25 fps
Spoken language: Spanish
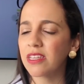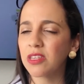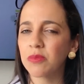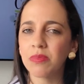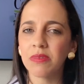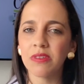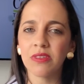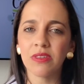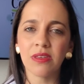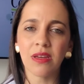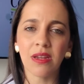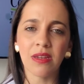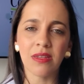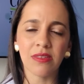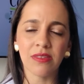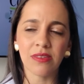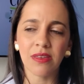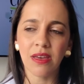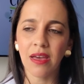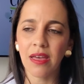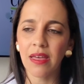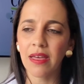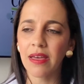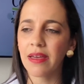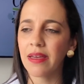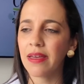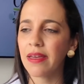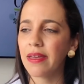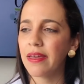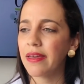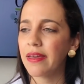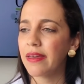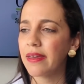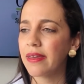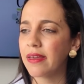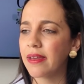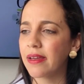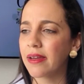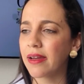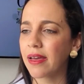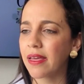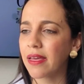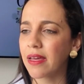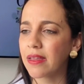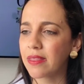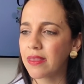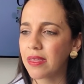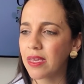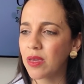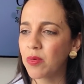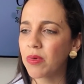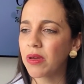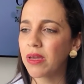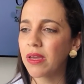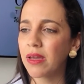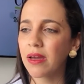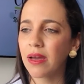especializada en cada tema,